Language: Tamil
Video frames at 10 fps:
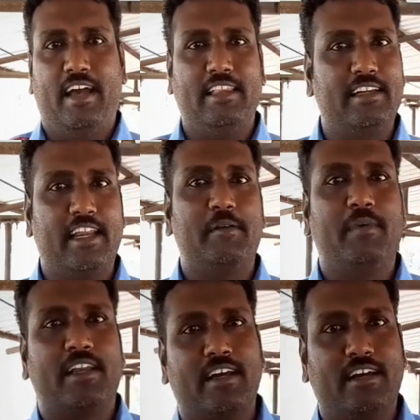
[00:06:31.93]
அந்த
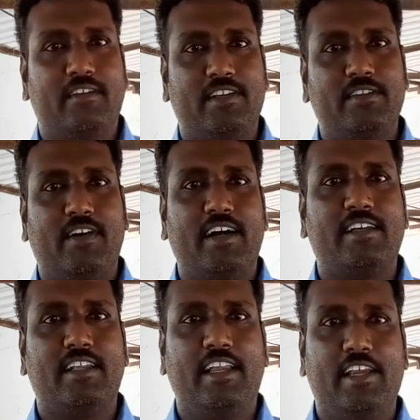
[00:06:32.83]
ட்ரேட்மார்க்கை வந்து
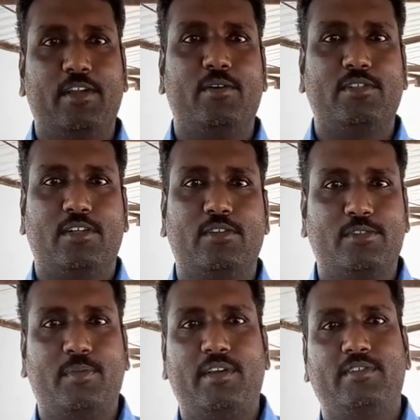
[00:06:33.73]
வாங்கினால என்ன ஒரு
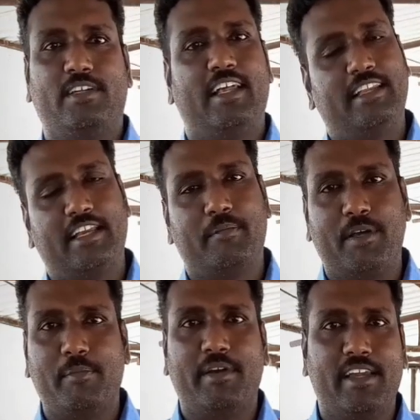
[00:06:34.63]
சந்தோஷமான விஷயம்னா நிறைய
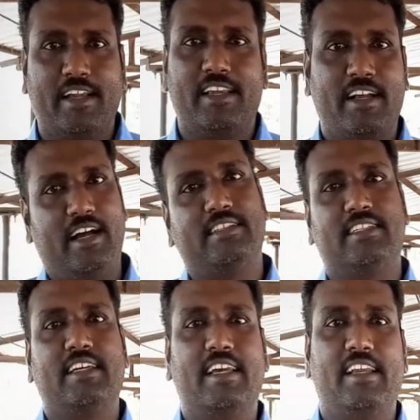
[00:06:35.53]
பேர் இப்போ என்கிட்ட
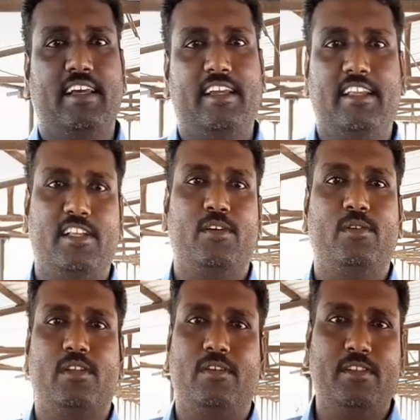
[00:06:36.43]
காசுக்கே கேட்டாங்க கிட்டத்தட்ட
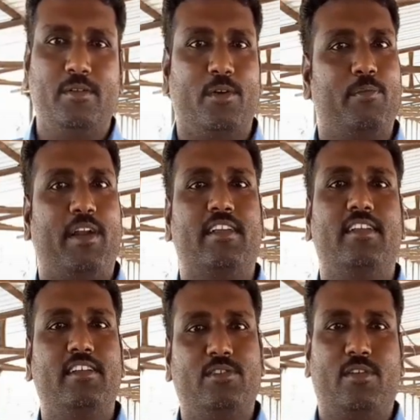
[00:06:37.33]
ஒருத்தர் வந்து ஒரு
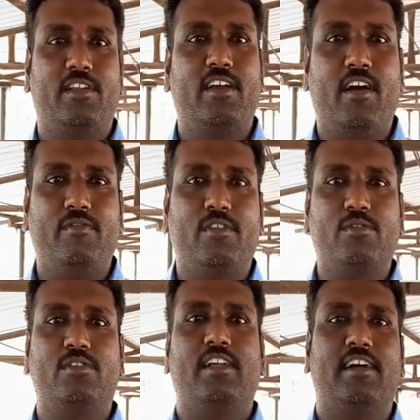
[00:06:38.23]
பன்னெண்டு லட்ச வரைக்கும் ஆஃபர்
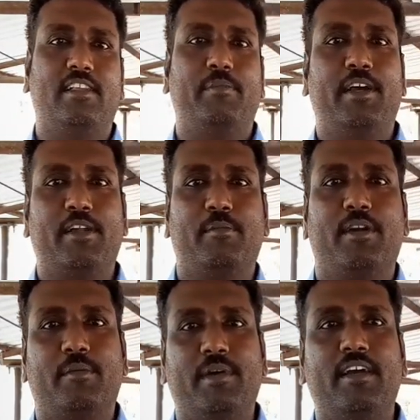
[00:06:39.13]
கொடுத்துட்டாங்க அந்த பேருக்கு
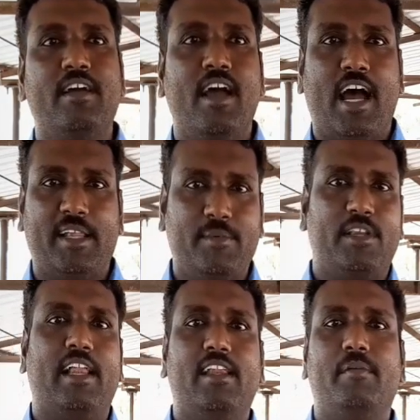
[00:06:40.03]
மட்டுமே அதுமாதிரி
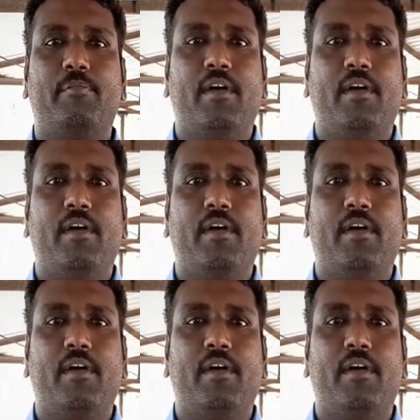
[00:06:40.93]
நல்ல